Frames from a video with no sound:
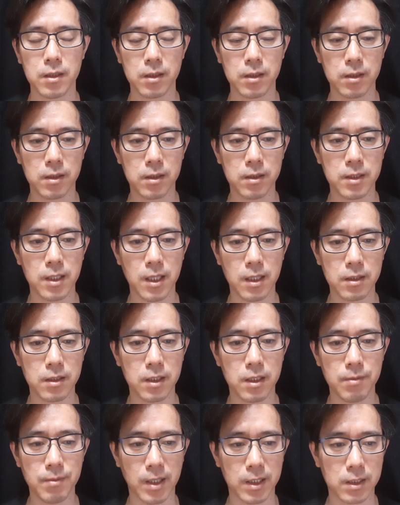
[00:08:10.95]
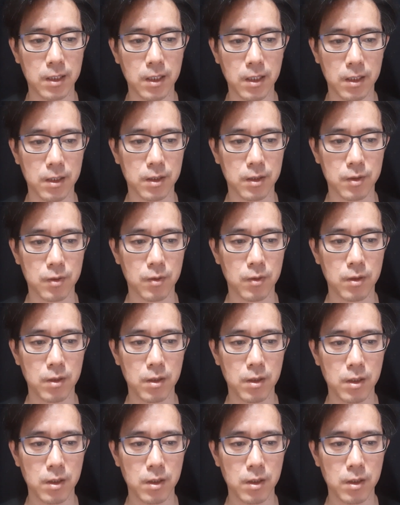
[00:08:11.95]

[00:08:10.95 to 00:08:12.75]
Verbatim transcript: 그런 생각들이 많다라는 거죠.